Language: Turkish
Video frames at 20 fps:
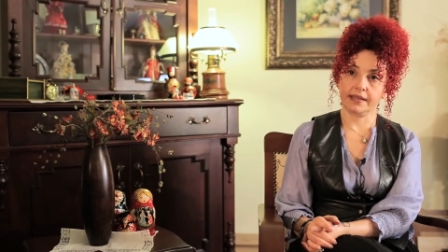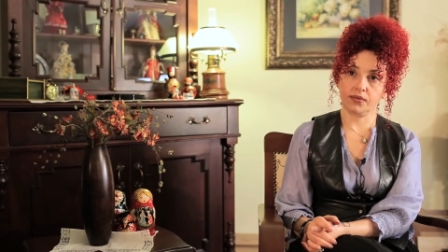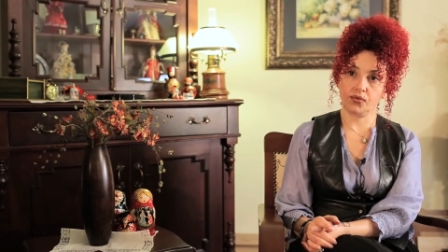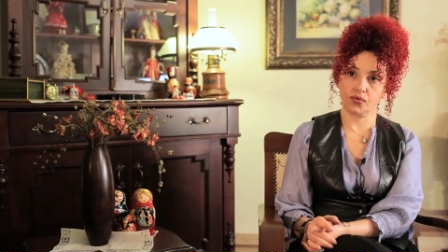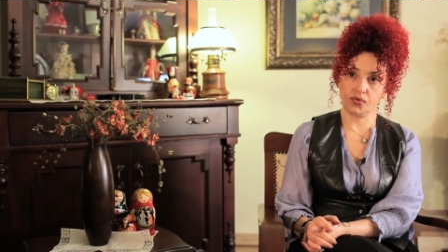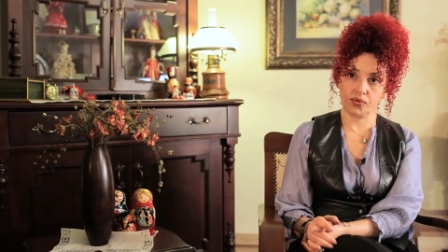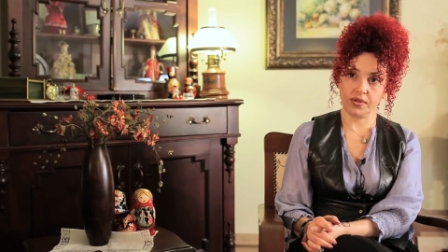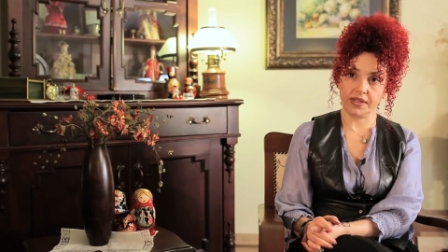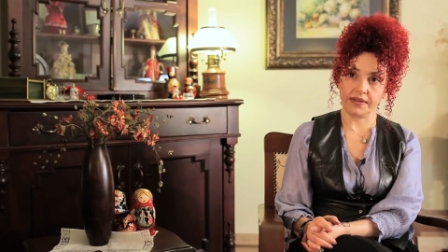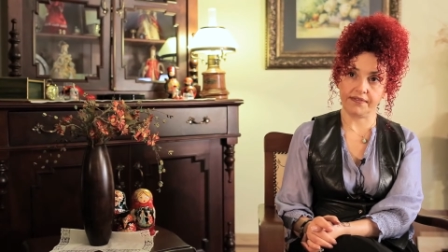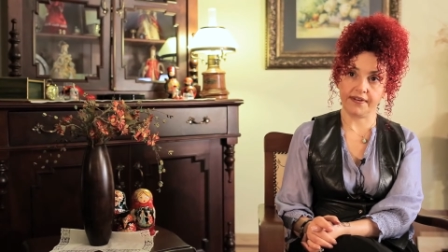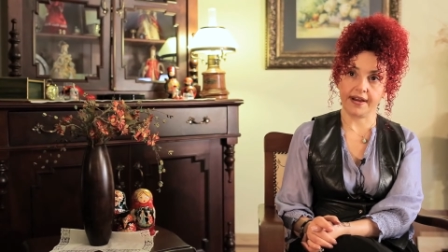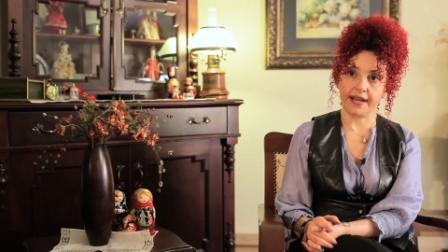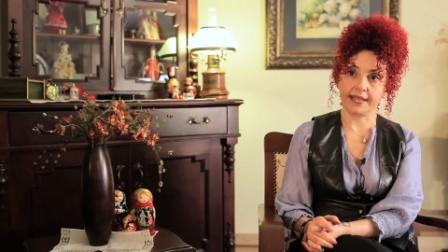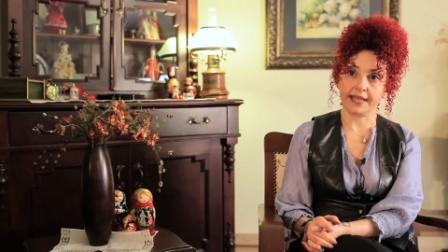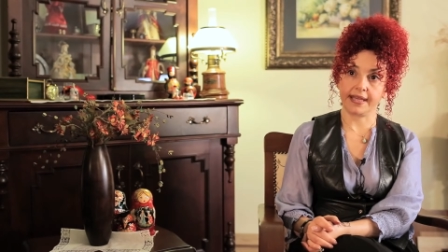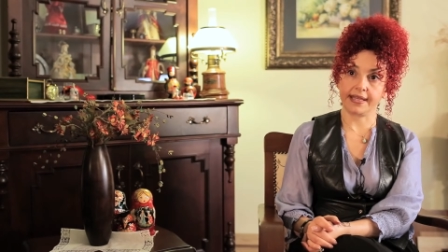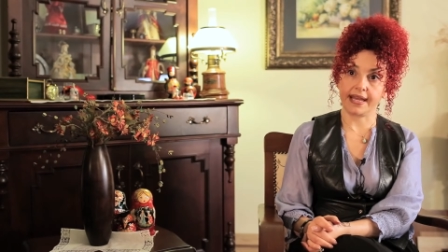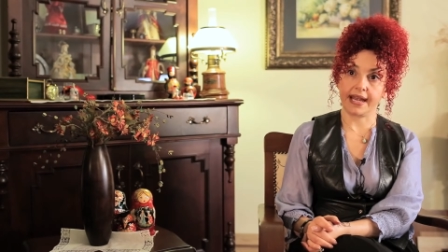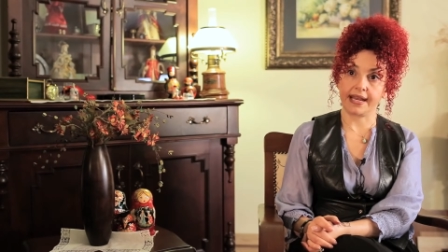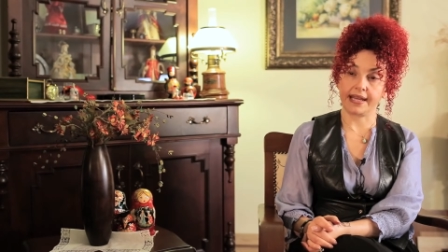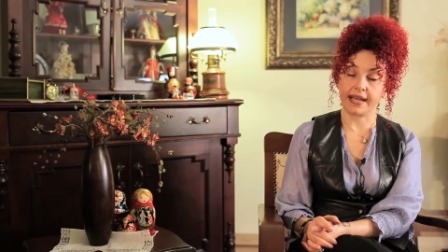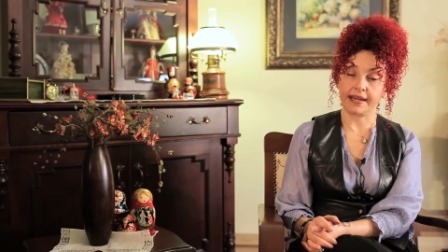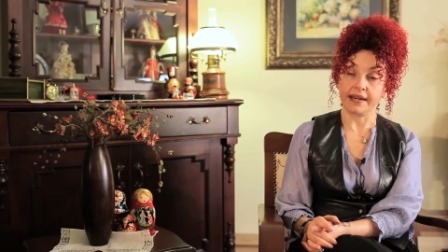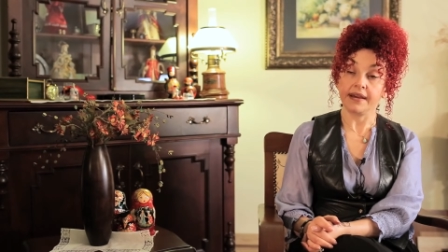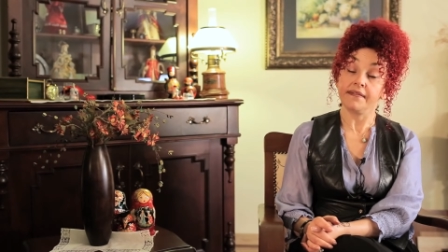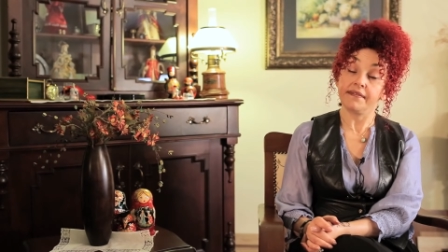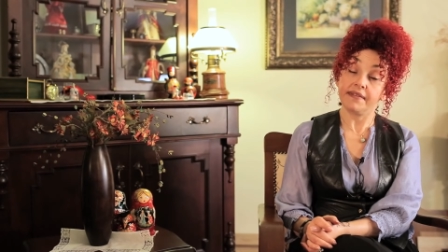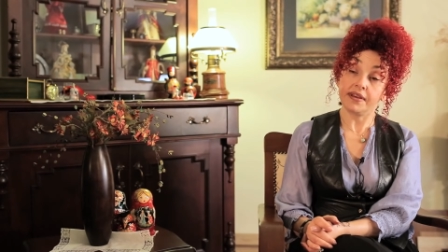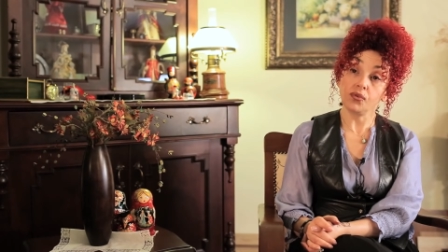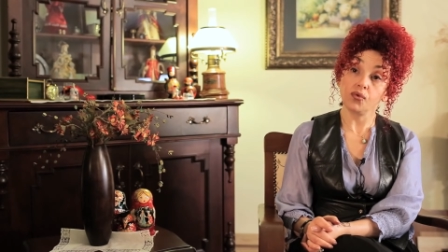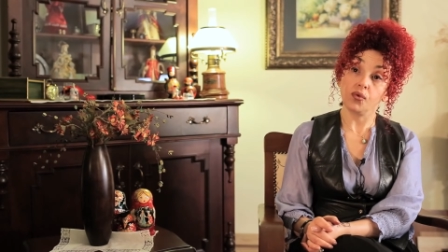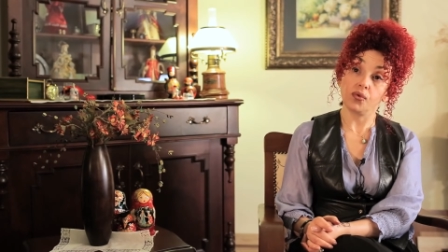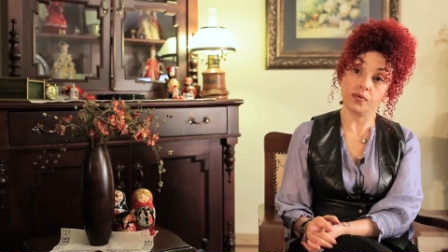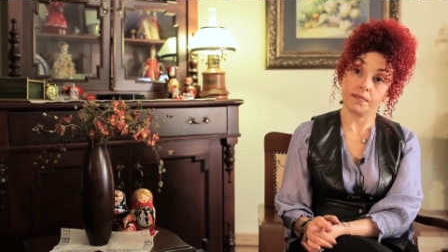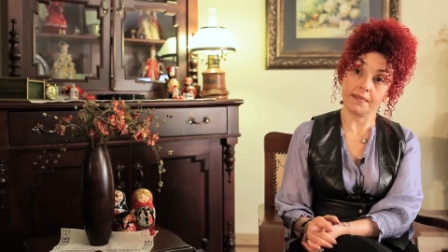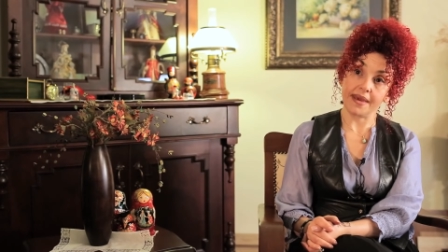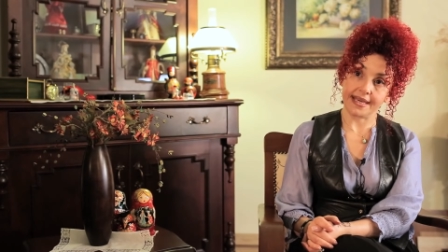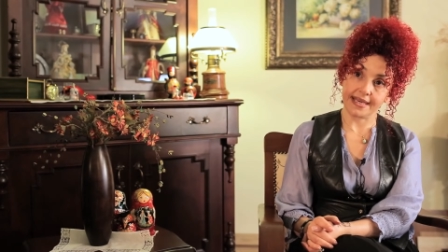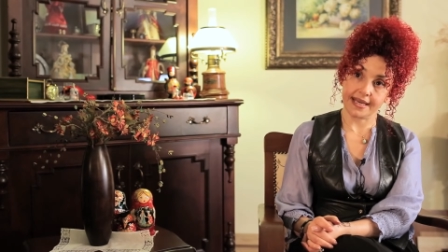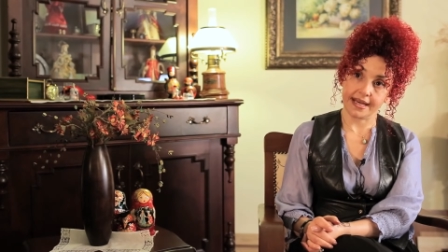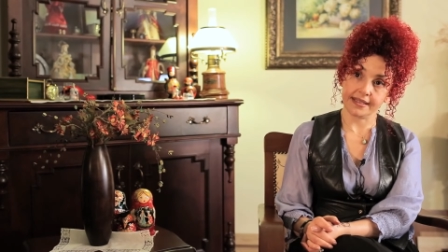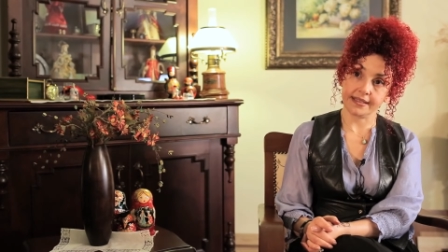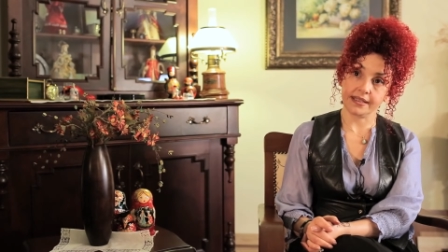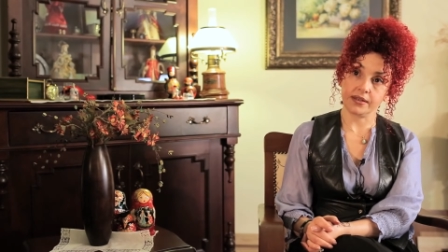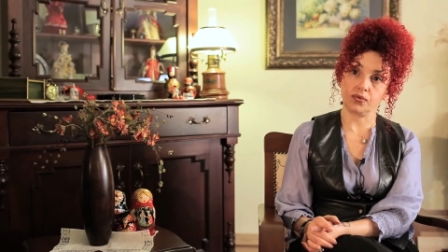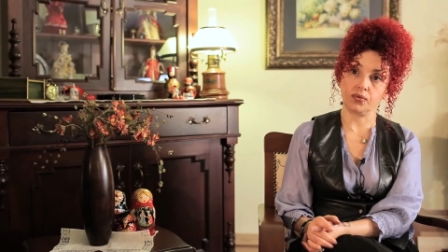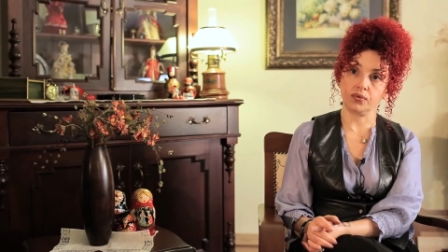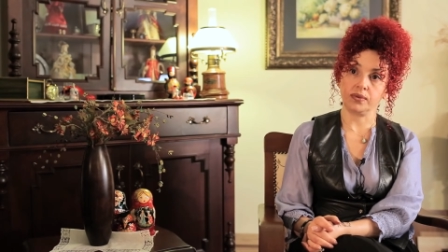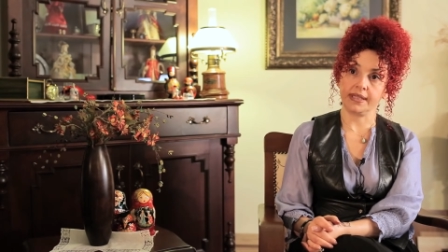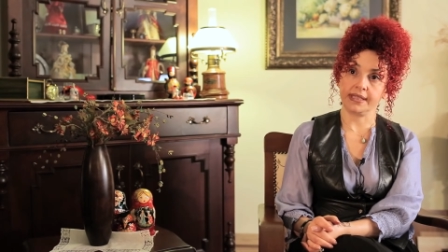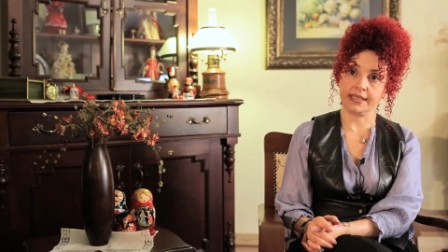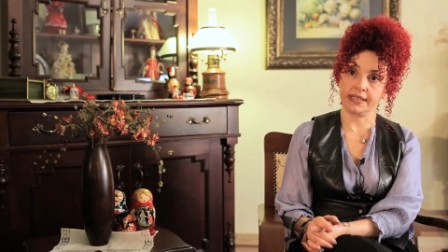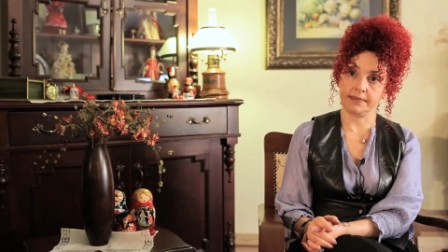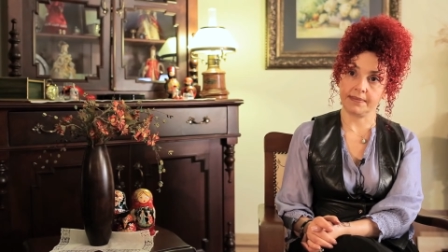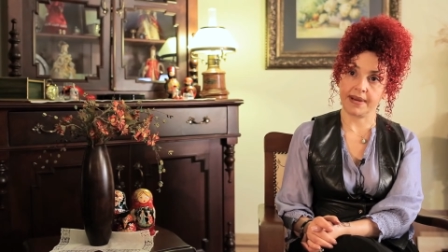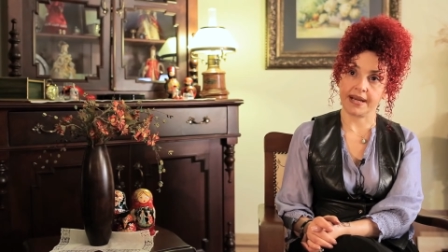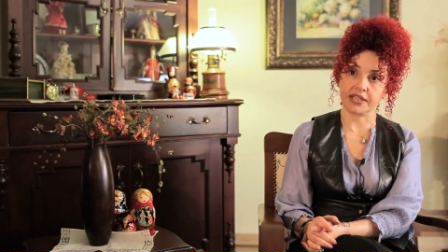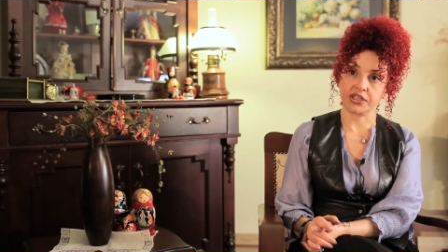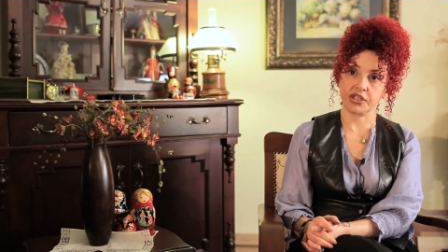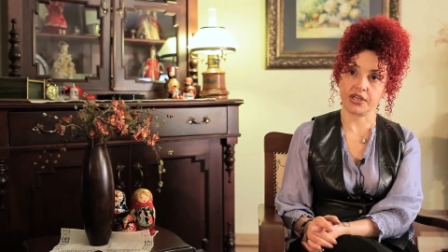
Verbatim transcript: düzgün ifade ederler ve doğru mekanda kullanılmak